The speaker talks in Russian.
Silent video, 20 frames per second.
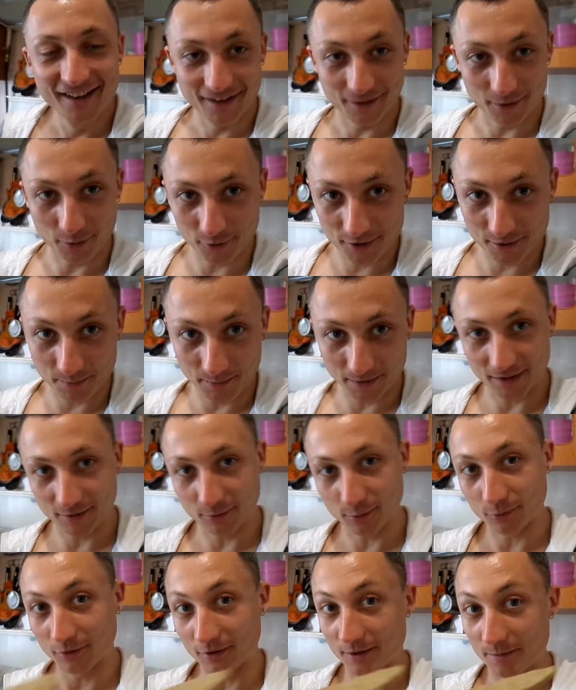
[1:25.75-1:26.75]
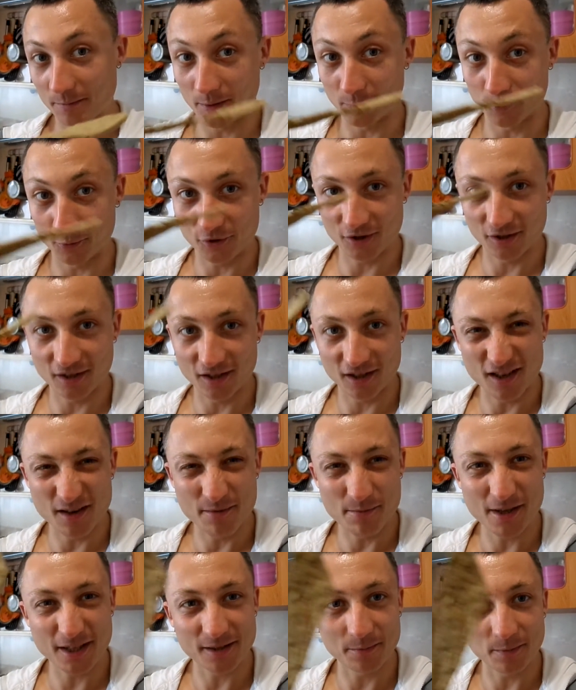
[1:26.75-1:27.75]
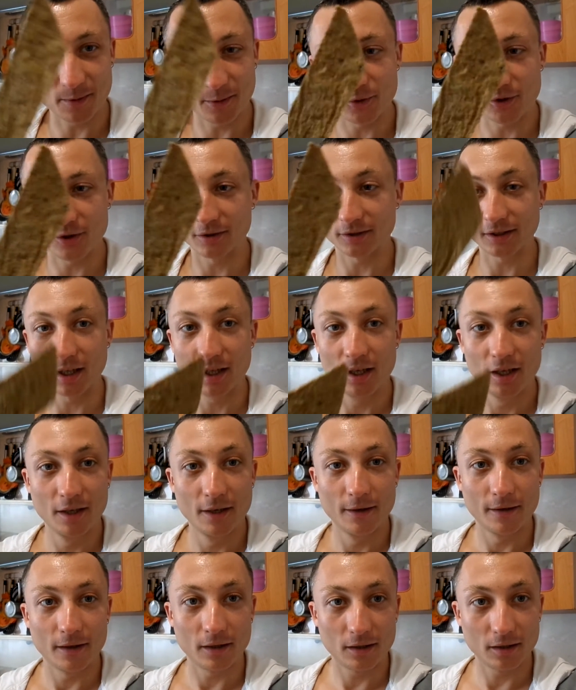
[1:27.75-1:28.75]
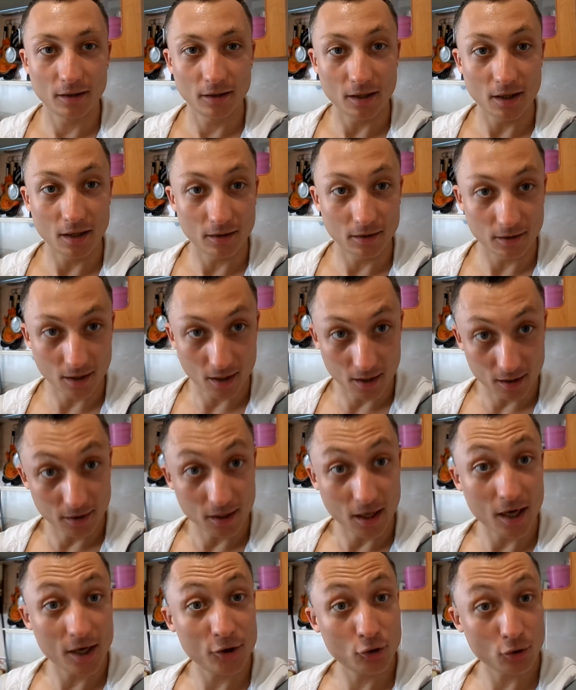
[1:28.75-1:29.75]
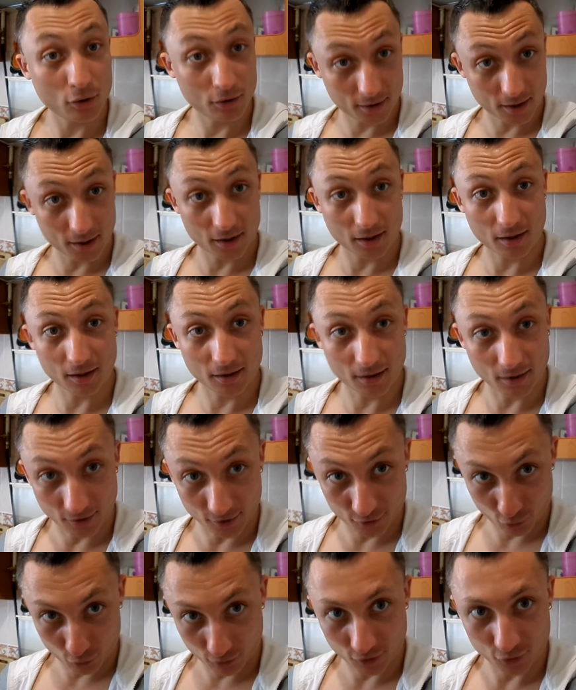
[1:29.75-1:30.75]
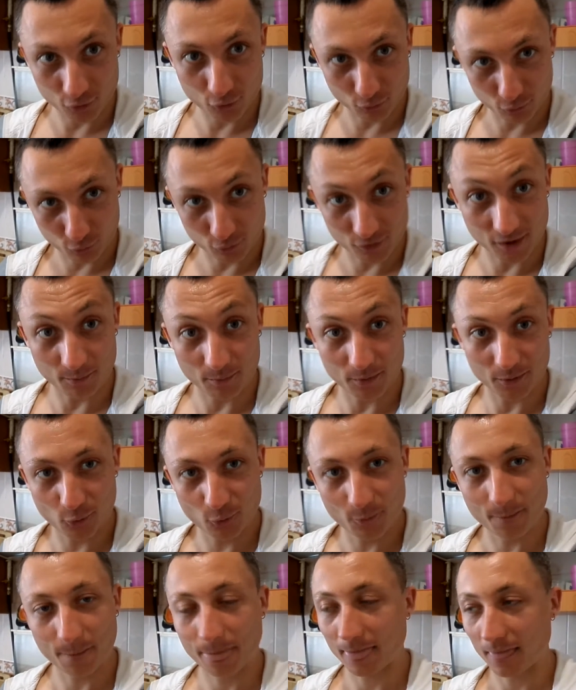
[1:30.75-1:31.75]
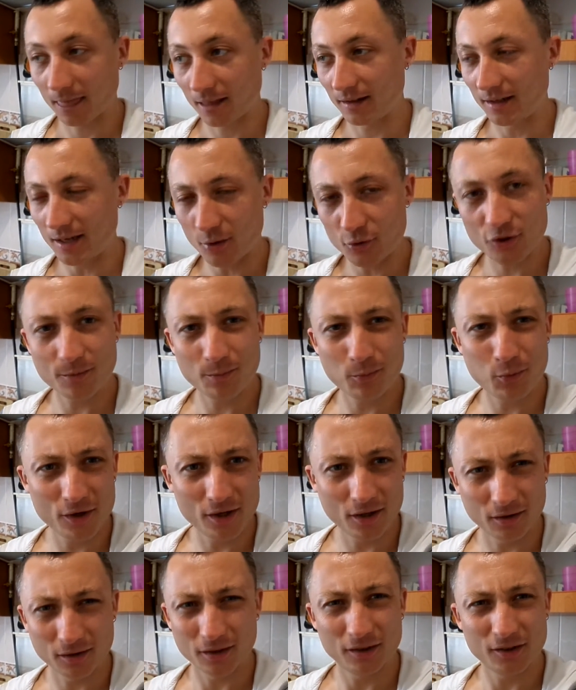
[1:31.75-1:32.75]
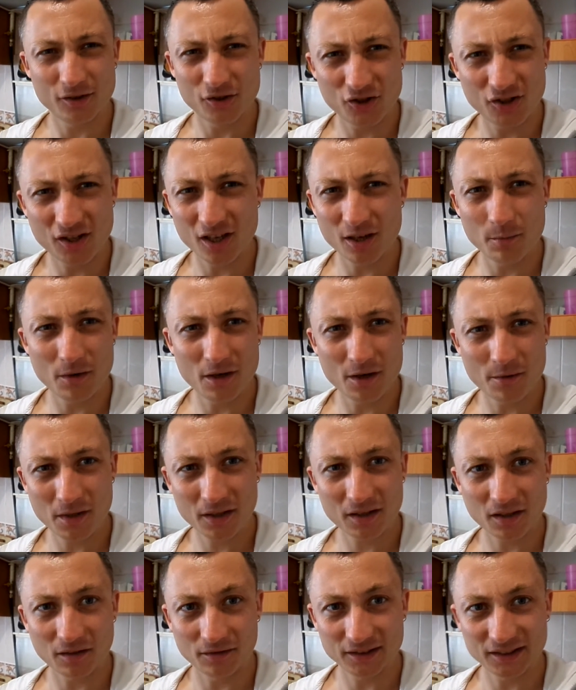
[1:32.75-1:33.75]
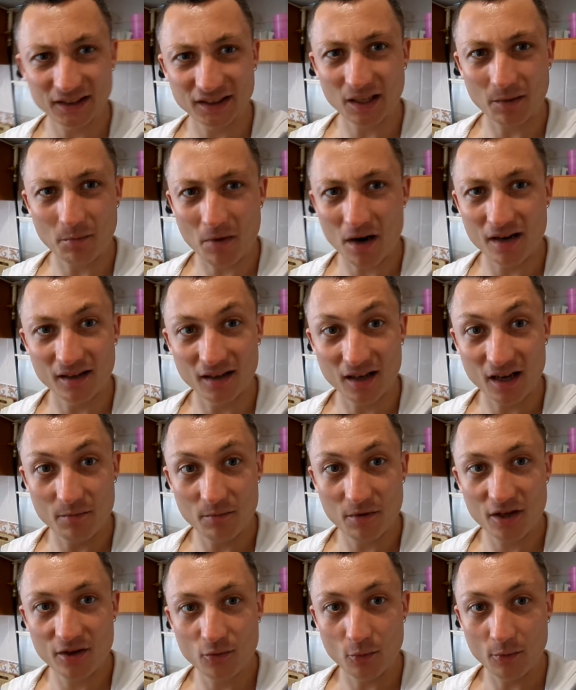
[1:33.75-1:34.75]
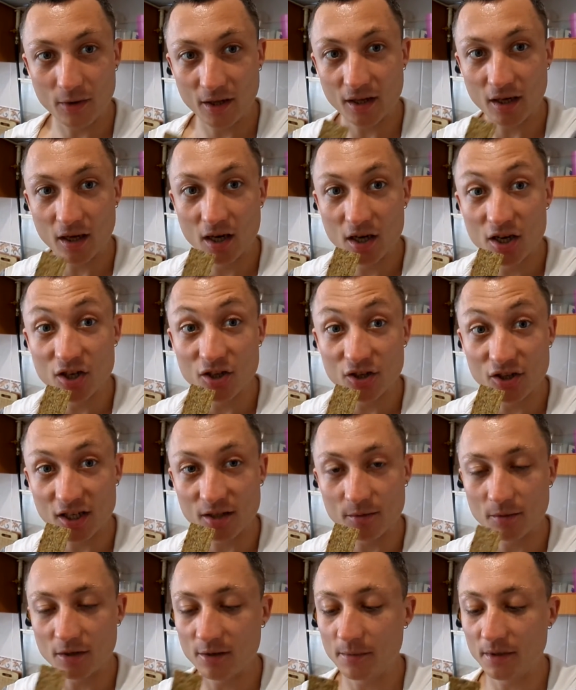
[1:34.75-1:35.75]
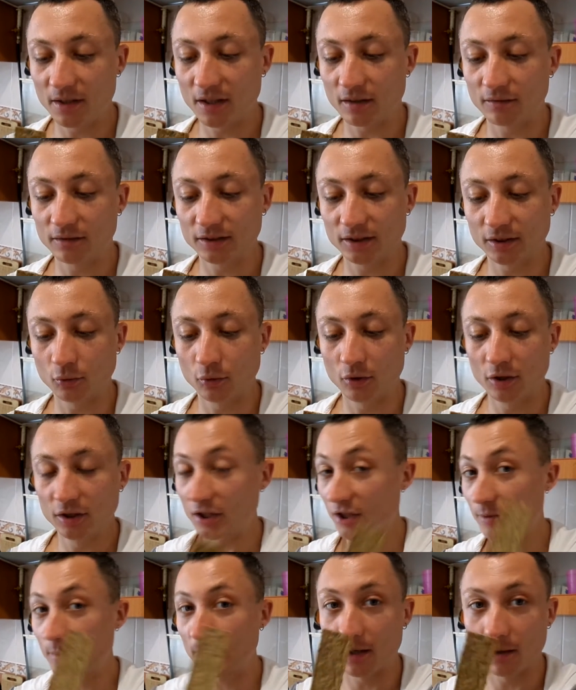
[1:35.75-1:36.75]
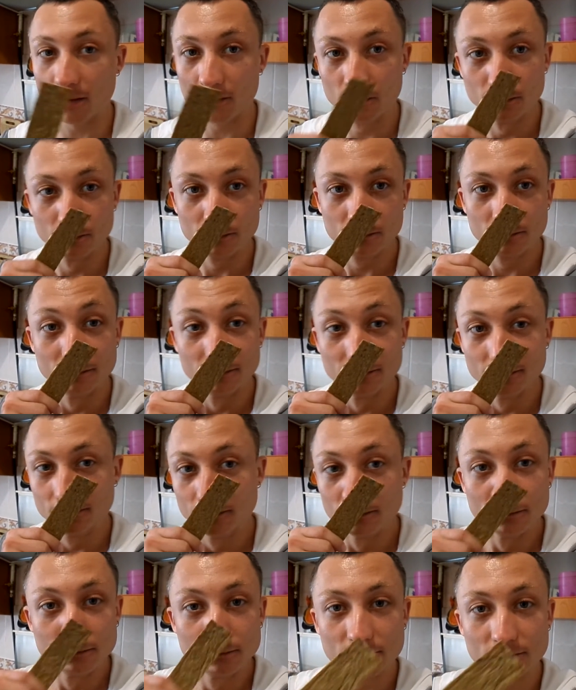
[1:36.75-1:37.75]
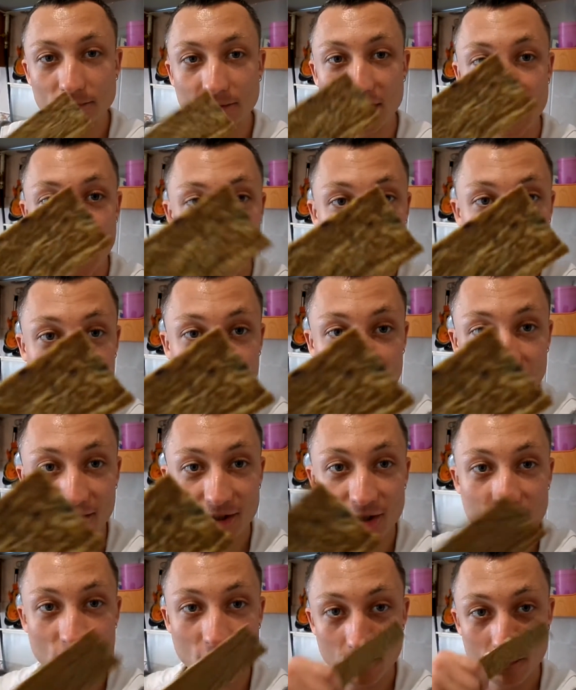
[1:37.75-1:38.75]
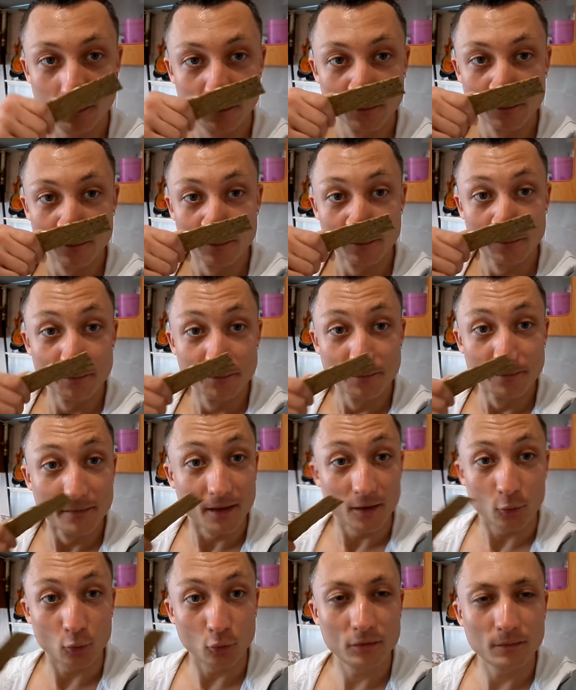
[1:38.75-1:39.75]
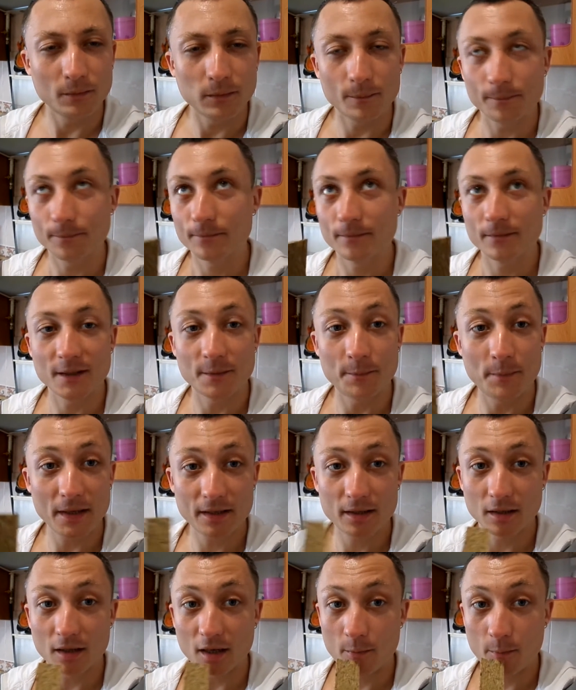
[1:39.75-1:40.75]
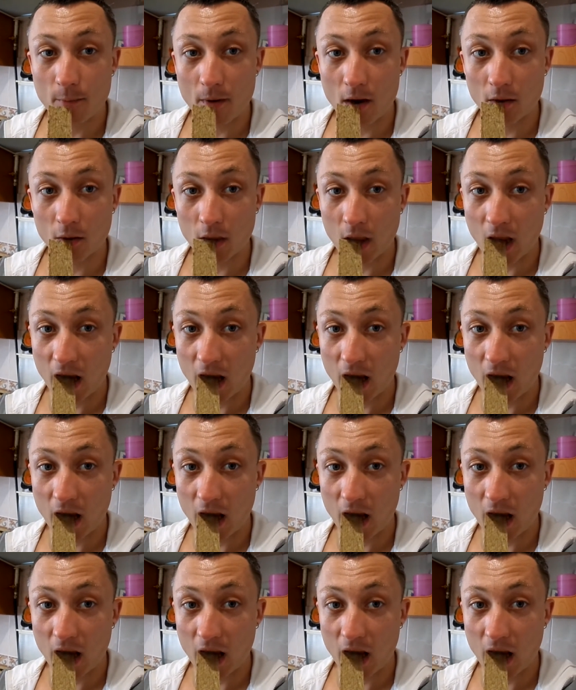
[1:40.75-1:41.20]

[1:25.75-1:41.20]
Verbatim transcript: Короче, смотри, вот у нас полученный хлебец получился. Я, я, я еще, кстати, когда решеточку эту заберу, я уже понял, 4 миллиметра высота маленькая, минимум надо 6 миллиметров высоту. Значит, смотри, ты запах не слышишь? Тут специи так пахнут.